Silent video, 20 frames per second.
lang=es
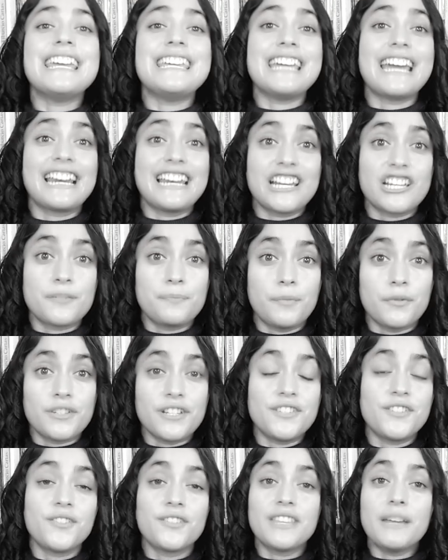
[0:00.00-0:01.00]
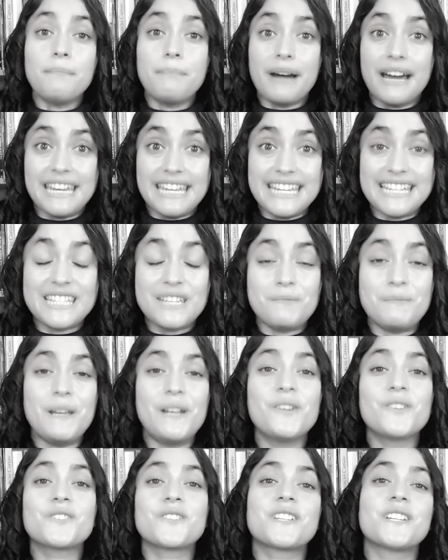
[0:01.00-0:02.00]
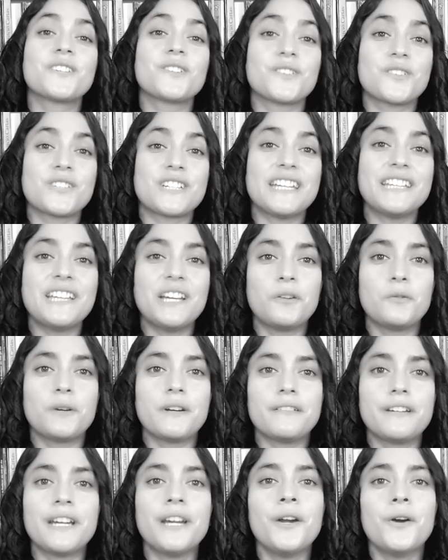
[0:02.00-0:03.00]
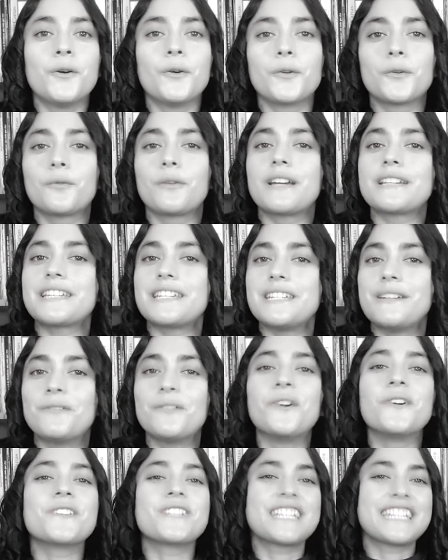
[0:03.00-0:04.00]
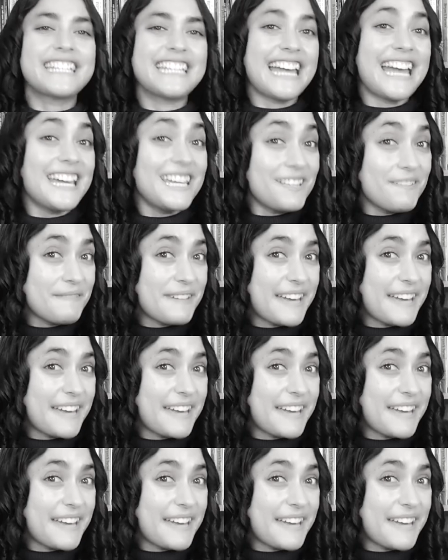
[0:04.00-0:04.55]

y en la exposición de París de 1889, Honduras se llevó seis